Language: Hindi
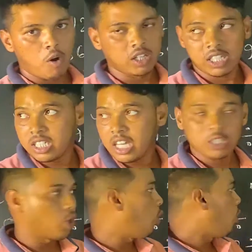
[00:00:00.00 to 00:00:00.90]
बहुत अच्छा
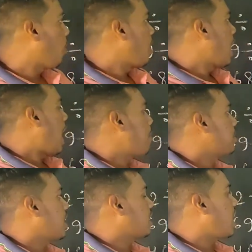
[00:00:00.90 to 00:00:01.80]
देखो अब
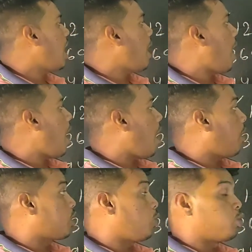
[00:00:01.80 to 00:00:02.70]
सतका
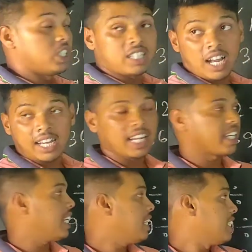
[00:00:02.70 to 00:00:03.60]
तो उसी तरह
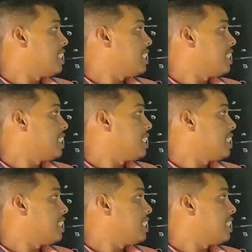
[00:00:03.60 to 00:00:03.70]
करेंगे